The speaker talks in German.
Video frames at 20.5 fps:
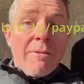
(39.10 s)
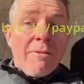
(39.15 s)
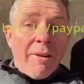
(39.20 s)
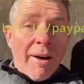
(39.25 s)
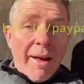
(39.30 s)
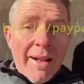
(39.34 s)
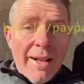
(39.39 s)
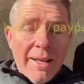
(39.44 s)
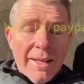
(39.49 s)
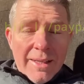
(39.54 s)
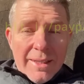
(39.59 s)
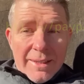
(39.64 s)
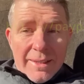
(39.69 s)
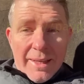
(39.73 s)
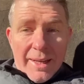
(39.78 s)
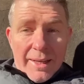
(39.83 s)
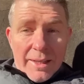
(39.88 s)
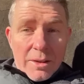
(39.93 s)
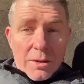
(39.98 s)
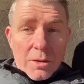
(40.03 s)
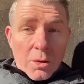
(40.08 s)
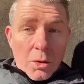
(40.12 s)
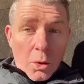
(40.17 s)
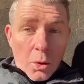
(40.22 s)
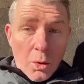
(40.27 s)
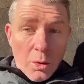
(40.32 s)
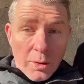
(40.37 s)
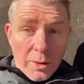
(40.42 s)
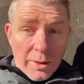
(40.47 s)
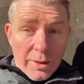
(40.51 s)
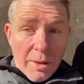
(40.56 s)
weil der
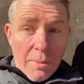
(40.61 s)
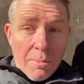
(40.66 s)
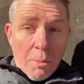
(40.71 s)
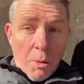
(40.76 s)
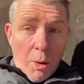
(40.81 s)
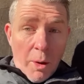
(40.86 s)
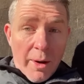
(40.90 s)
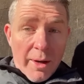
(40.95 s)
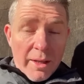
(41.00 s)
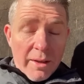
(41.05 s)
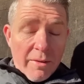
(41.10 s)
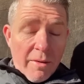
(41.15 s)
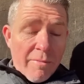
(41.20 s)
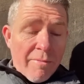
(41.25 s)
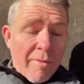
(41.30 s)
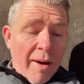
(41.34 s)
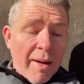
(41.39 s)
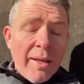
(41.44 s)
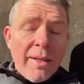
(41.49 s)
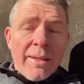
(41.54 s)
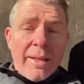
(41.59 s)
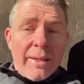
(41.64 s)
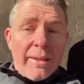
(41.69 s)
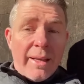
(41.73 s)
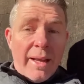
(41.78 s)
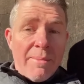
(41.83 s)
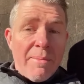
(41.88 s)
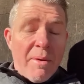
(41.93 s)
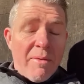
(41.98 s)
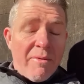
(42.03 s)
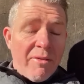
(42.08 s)
größte bäuerliche Verband, der
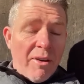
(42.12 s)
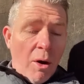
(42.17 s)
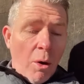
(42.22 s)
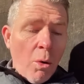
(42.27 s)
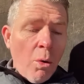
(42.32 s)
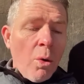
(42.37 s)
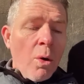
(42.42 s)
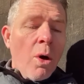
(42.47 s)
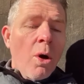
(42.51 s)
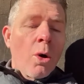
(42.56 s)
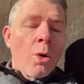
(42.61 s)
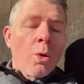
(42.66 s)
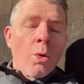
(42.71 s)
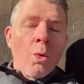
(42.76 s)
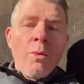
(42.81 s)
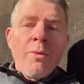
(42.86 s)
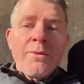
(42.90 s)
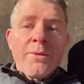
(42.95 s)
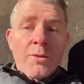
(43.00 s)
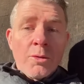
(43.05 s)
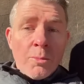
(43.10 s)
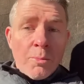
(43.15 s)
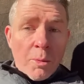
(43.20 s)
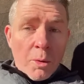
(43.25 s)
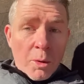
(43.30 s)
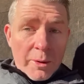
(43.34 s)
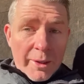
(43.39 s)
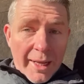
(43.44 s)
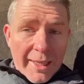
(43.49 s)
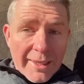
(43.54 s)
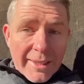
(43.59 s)
DBV, ruft zu
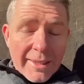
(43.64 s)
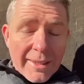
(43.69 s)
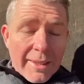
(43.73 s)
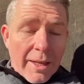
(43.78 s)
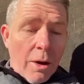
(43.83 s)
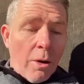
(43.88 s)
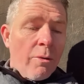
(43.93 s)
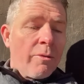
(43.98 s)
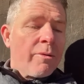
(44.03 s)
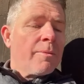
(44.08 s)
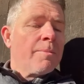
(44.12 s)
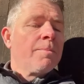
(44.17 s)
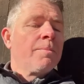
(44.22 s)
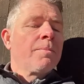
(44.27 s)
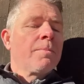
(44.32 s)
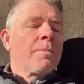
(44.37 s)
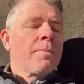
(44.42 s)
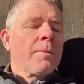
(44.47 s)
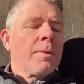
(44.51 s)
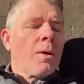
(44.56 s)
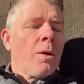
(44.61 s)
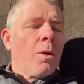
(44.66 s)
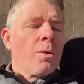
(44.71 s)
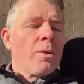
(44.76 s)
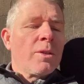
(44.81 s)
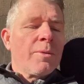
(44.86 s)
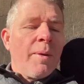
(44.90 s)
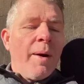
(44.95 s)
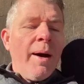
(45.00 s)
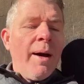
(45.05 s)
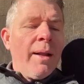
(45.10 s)
Protesten auf. Und
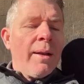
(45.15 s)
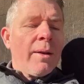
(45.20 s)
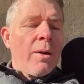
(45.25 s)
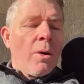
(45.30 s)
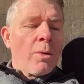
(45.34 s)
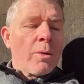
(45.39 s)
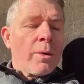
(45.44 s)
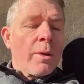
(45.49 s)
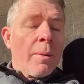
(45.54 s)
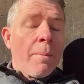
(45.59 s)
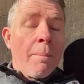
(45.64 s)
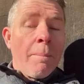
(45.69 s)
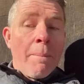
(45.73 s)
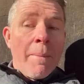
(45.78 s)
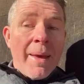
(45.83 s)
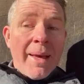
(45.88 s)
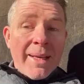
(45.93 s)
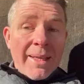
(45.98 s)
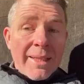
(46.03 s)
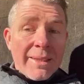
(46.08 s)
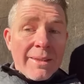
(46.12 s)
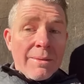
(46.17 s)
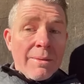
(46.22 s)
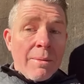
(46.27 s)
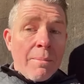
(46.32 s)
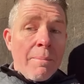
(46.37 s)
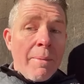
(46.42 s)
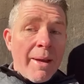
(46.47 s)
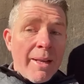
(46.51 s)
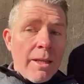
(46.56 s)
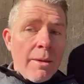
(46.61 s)
zwar laut mehreren
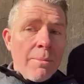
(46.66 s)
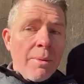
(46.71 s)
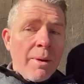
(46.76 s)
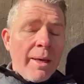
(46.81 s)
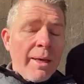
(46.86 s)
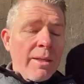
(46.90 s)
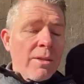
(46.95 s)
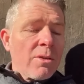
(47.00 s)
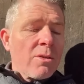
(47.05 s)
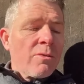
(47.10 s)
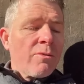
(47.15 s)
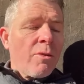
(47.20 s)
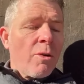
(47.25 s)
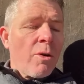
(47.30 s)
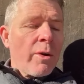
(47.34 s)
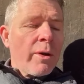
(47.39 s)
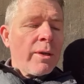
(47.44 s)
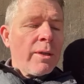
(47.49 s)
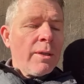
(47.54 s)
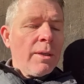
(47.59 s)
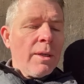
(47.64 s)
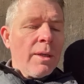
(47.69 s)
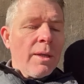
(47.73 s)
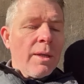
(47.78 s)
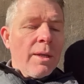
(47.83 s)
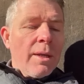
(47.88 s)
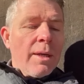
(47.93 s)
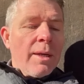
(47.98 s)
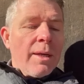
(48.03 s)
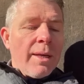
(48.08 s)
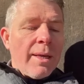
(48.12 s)
Medienberichten zufolge
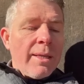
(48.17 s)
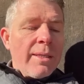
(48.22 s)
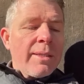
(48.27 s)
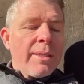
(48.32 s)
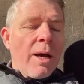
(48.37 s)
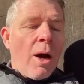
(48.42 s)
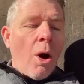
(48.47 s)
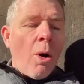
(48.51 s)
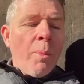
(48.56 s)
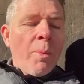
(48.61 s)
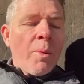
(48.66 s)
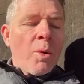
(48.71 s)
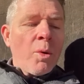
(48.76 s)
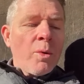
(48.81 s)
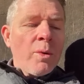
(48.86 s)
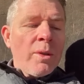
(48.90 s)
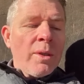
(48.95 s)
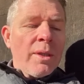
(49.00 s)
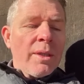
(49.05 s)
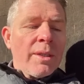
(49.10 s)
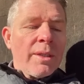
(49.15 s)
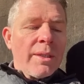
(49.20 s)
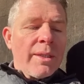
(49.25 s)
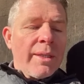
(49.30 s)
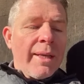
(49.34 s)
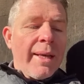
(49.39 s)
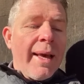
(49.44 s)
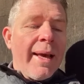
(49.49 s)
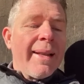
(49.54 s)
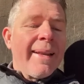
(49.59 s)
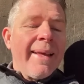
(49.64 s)
ist der Hauptgrund
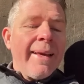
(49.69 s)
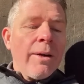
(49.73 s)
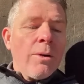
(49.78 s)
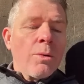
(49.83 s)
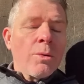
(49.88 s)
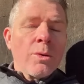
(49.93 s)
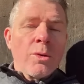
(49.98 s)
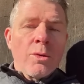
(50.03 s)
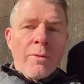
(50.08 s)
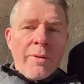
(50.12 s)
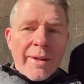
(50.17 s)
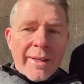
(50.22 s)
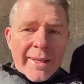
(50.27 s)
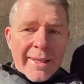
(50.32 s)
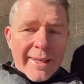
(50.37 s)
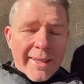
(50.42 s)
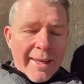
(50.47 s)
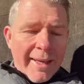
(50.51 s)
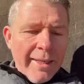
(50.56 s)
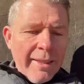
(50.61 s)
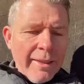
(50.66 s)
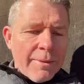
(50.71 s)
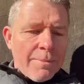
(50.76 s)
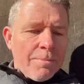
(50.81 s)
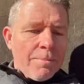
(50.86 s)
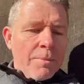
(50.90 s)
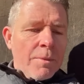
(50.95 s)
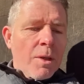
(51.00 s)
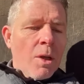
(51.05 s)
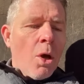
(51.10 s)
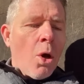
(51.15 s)
die Ernährungssouveränität
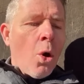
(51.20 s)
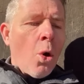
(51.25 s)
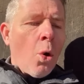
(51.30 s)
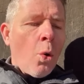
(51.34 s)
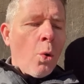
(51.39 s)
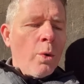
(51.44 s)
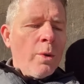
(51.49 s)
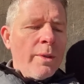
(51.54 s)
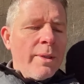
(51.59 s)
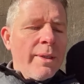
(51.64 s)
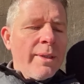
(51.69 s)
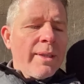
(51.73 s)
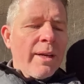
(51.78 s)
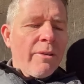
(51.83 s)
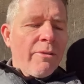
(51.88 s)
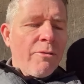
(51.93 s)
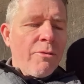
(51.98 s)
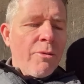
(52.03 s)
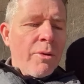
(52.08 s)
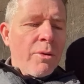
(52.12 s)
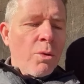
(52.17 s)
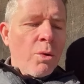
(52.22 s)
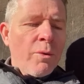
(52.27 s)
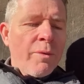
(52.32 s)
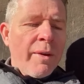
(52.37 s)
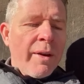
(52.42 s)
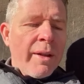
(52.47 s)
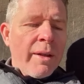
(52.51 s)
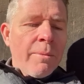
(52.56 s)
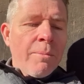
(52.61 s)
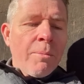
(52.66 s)
und die dafür
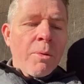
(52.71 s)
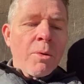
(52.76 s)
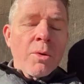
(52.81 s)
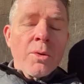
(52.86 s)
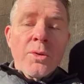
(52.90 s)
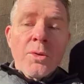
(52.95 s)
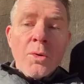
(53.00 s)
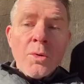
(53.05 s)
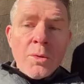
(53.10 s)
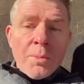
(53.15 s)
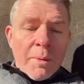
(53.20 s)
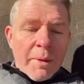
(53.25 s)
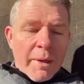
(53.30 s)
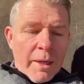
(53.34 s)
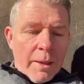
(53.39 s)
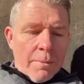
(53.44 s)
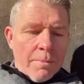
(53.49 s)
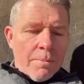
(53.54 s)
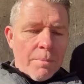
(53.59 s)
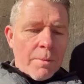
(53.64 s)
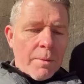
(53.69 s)
notwendigen Produktionsmittel.